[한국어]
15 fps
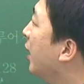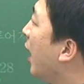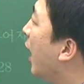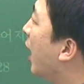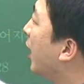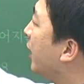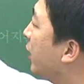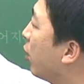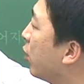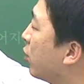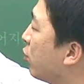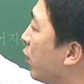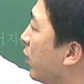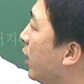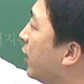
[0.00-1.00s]
아, 이런
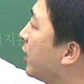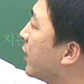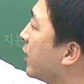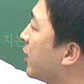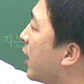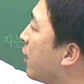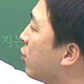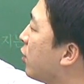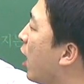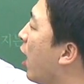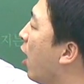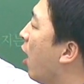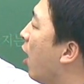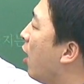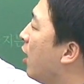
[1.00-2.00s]
수열을
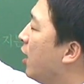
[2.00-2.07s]
등차수열.